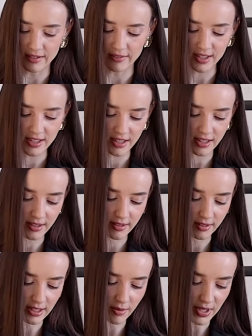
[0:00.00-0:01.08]
Давайте я
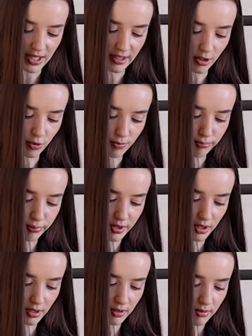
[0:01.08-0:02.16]
нормально ее
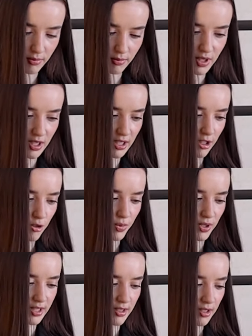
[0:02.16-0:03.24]
постараюсь
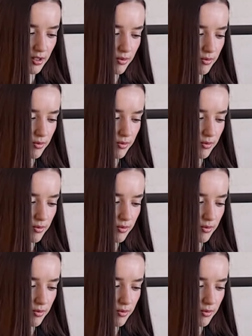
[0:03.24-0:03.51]
показать.